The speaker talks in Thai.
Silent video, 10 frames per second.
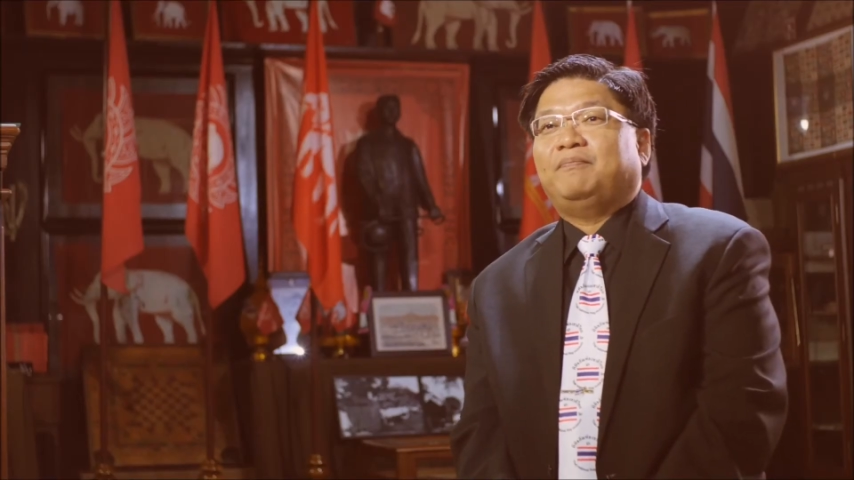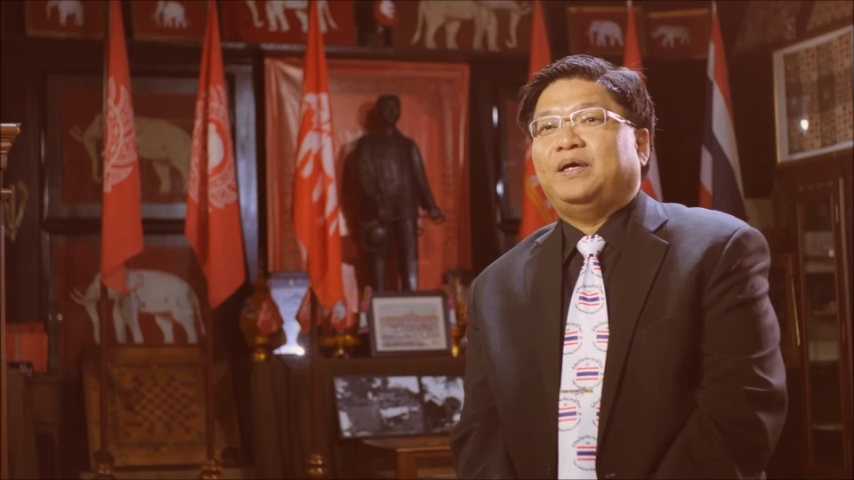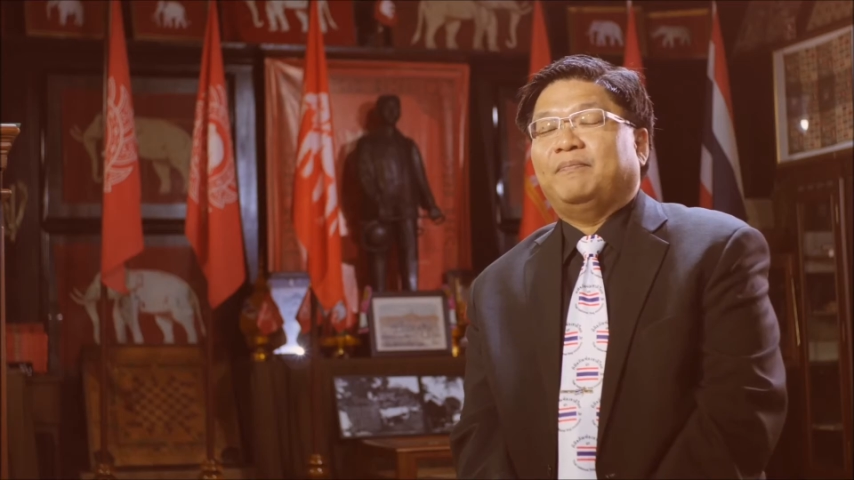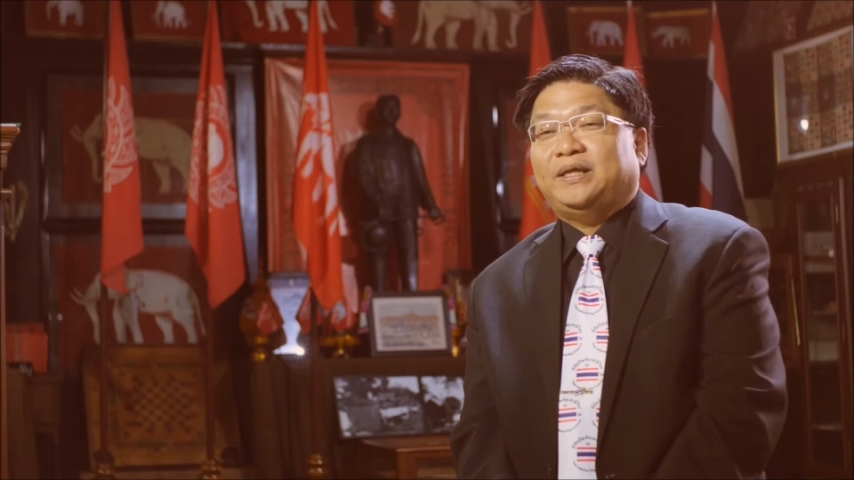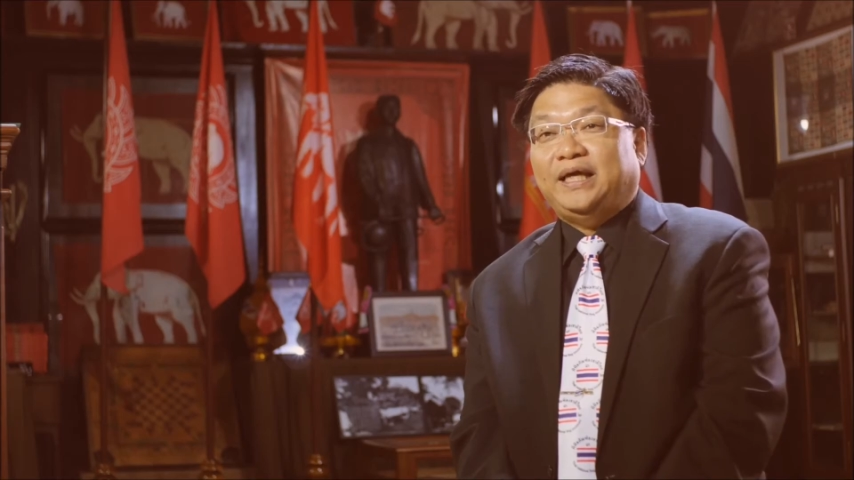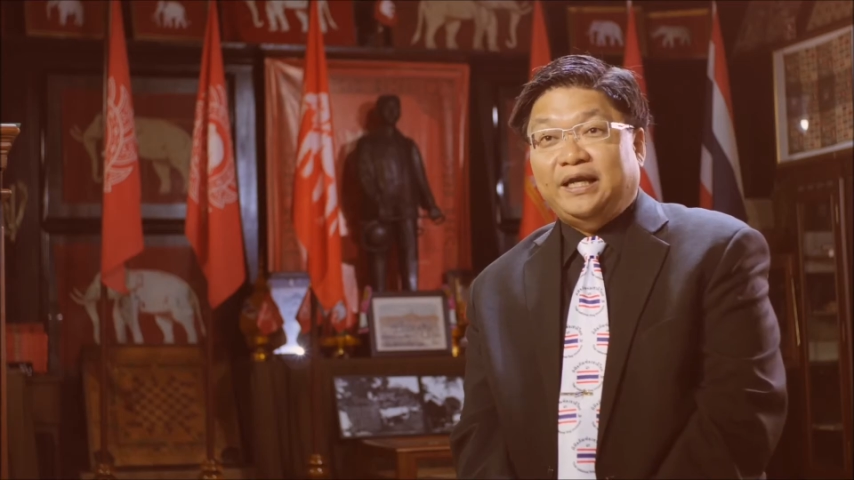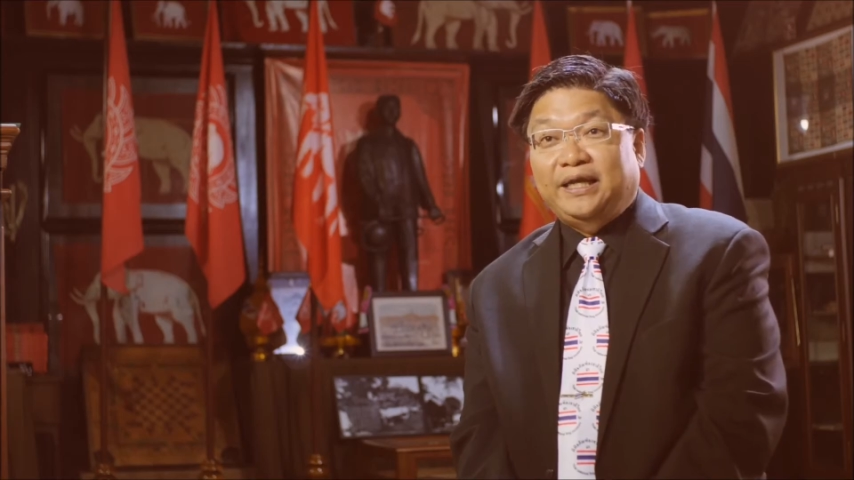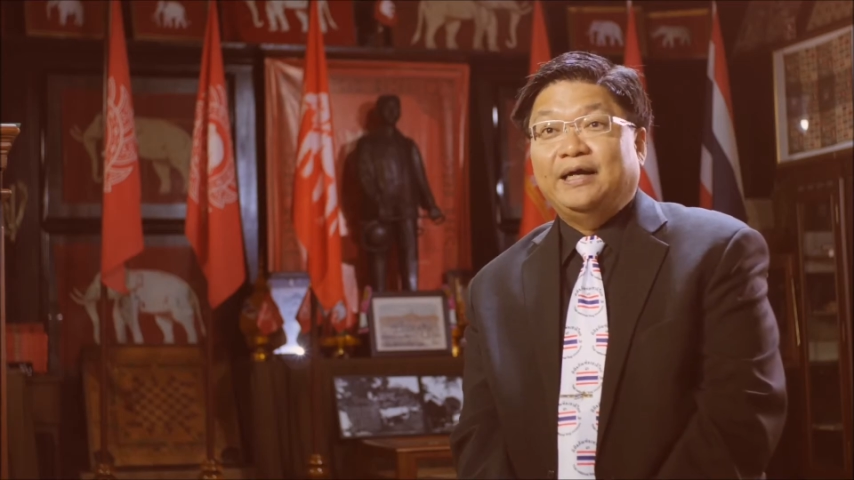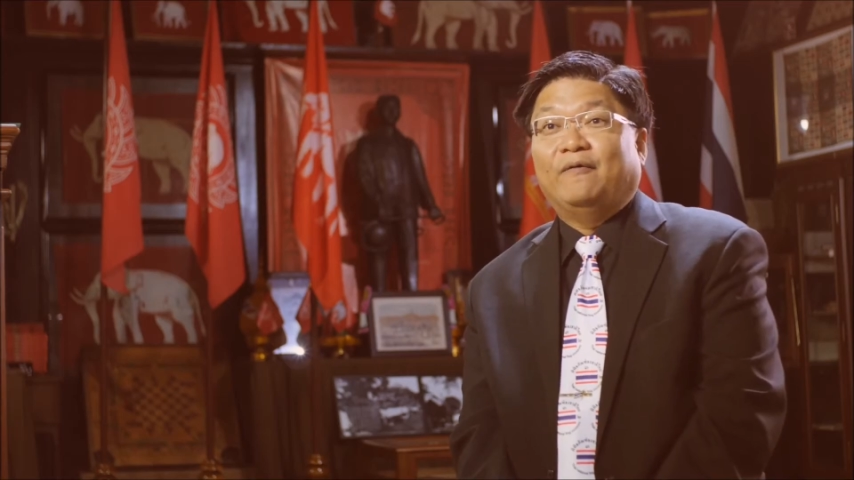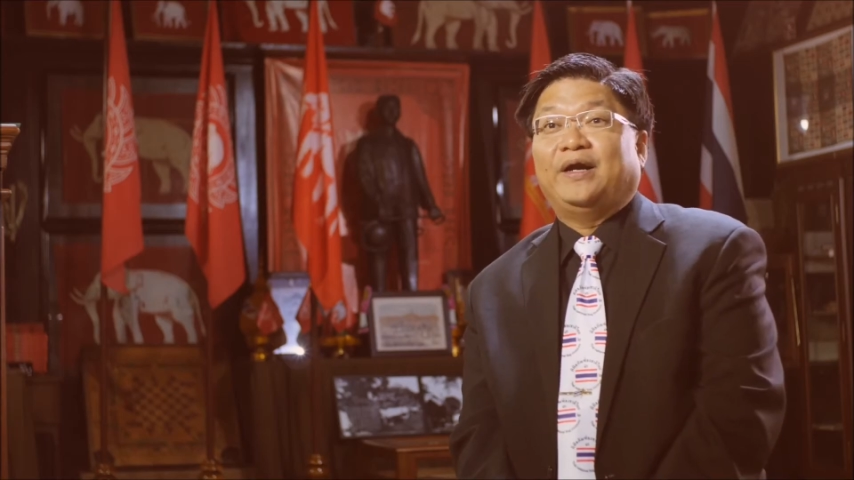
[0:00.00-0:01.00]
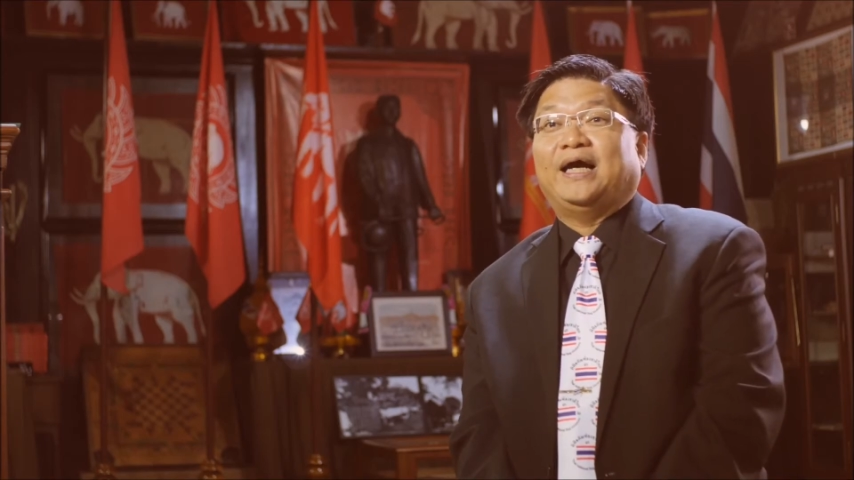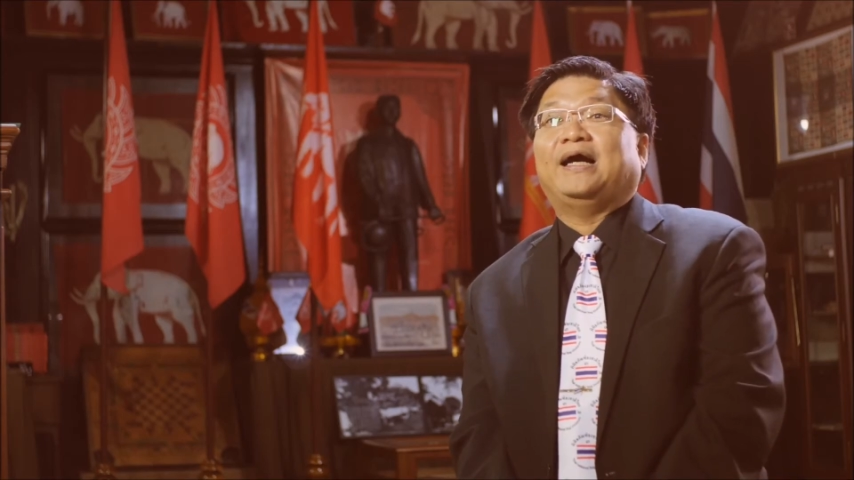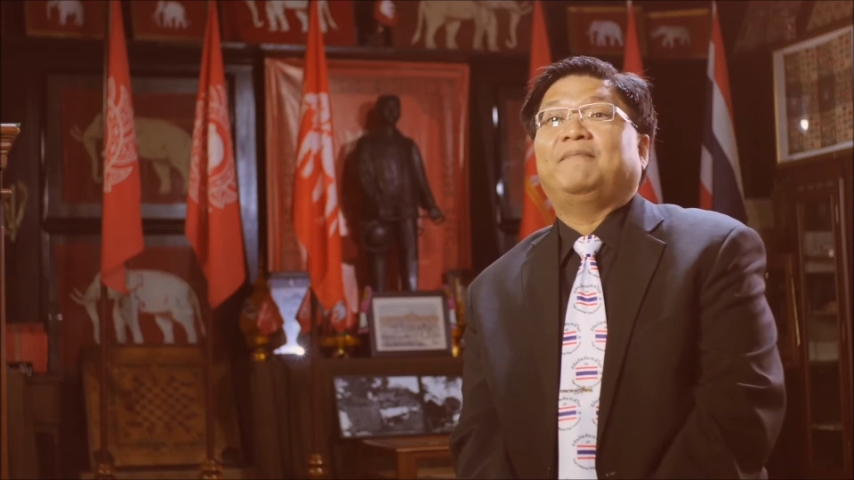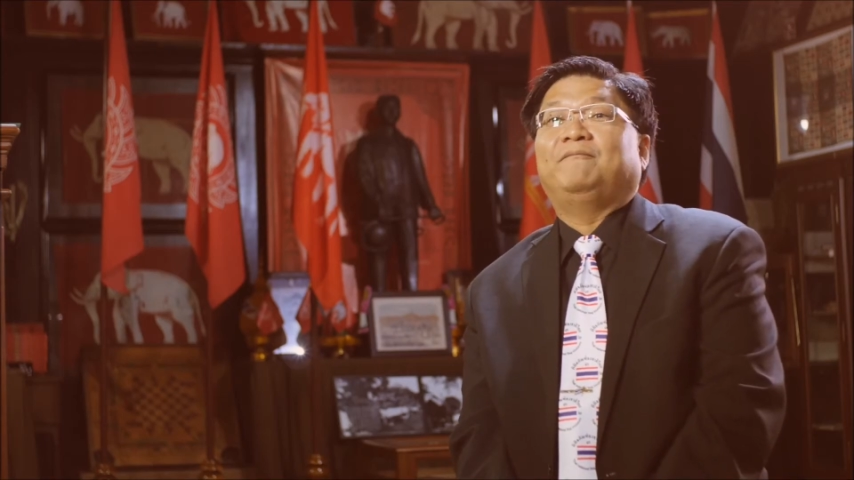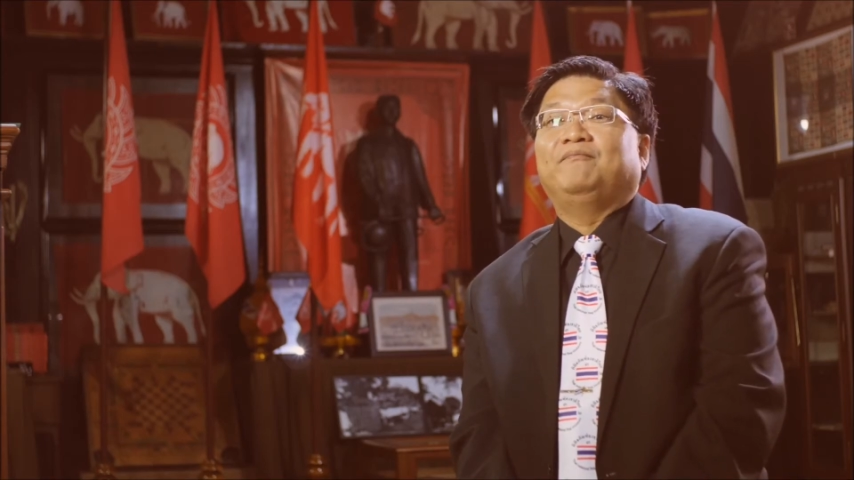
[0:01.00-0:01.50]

เพียงประเทศเดียวนะครับ